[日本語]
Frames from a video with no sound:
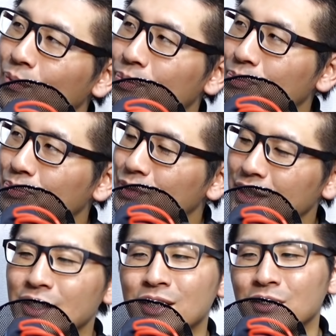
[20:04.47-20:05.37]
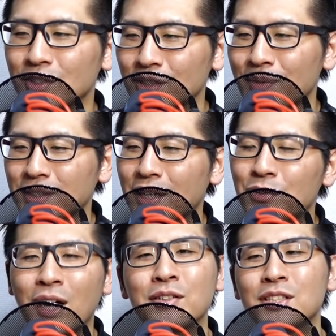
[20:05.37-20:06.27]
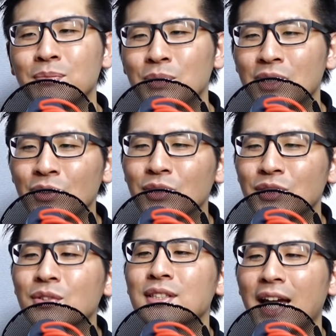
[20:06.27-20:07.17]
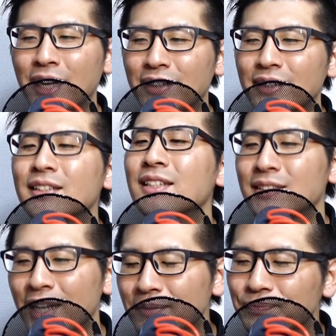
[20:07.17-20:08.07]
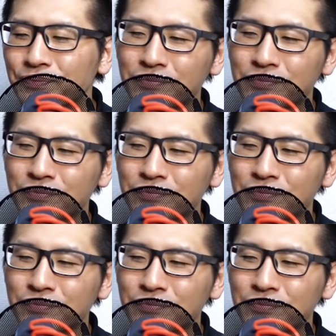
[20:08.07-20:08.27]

D6 といいますかフラグシップ機の存在ですね。